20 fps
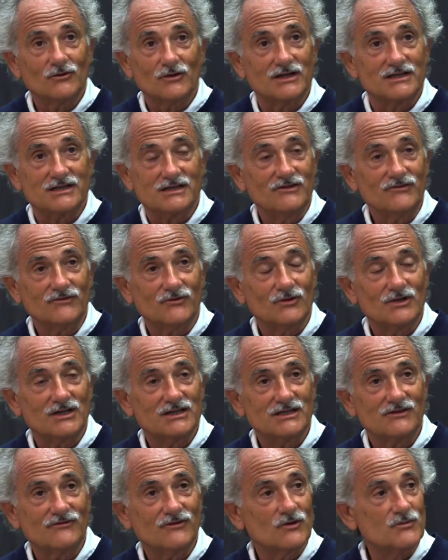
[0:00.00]
relatif,
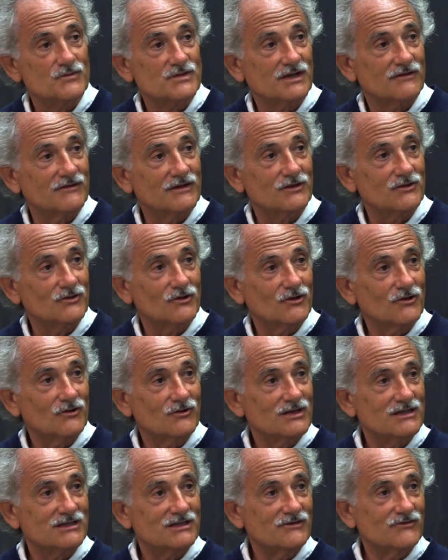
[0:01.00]
relatif à l'observateur,
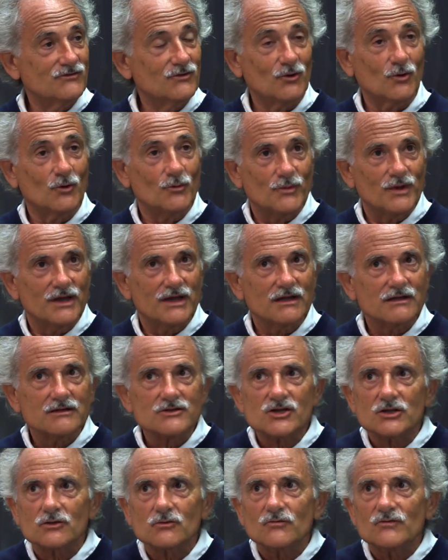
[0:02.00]
relatif au repère.
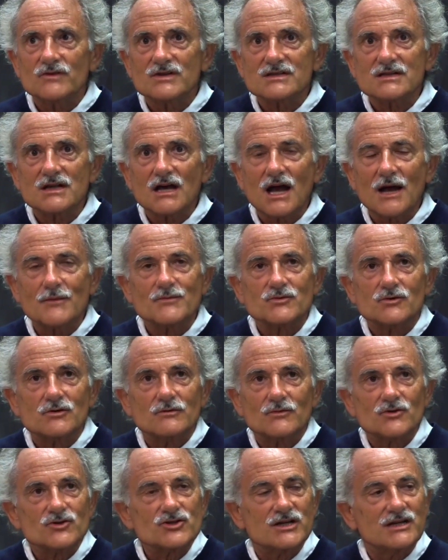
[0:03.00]
J'ai trouvé ça
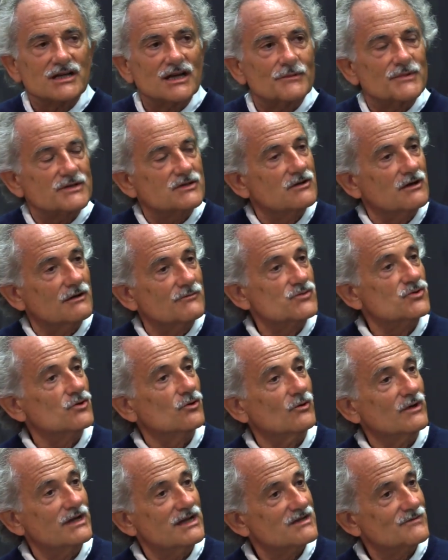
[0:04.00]
absolument génial, parce que comme je le
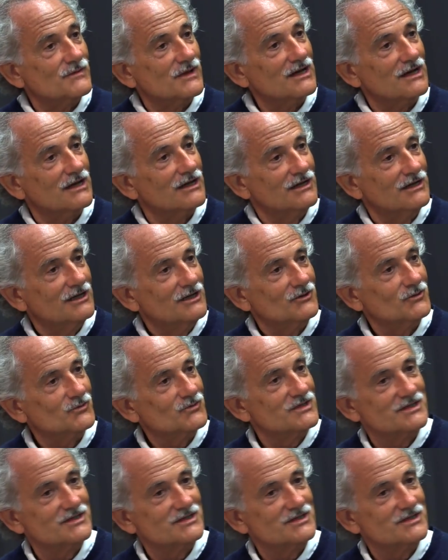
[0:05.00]
croyais, ce mec-là, on